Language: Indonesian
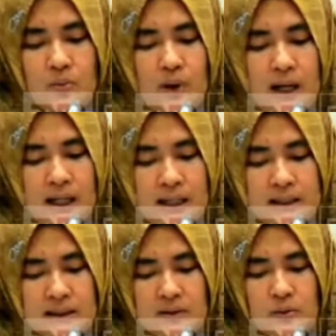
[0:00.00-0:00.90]

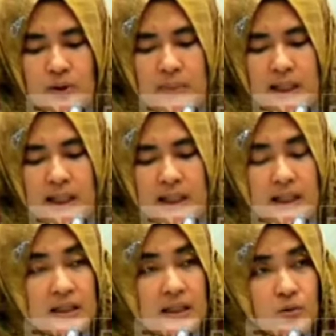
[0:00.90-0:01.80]
keuangan utama
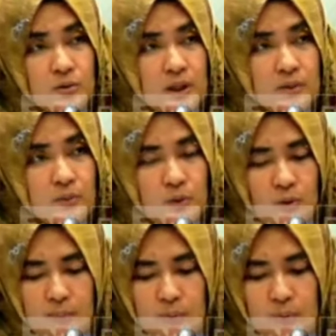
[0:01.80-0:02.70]
karya tahun
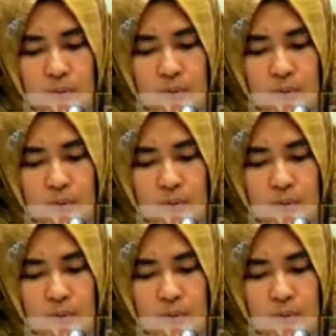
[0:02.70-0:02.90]
2022